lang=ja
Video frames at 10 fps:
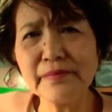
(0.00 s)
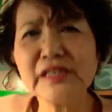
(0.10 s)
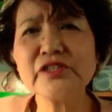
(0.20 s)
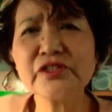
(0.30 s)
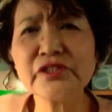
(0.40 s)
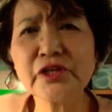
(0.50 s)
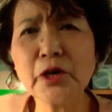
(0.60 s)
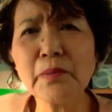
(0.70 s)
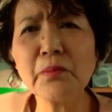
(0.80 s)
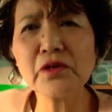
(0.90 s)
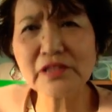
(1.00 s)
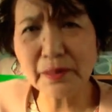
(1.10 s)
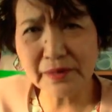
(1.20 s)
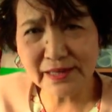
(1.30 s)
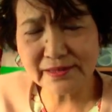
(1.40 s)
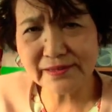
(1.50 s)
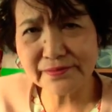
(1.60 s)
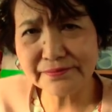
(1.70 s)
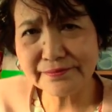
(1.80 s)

民主主義を守るためです。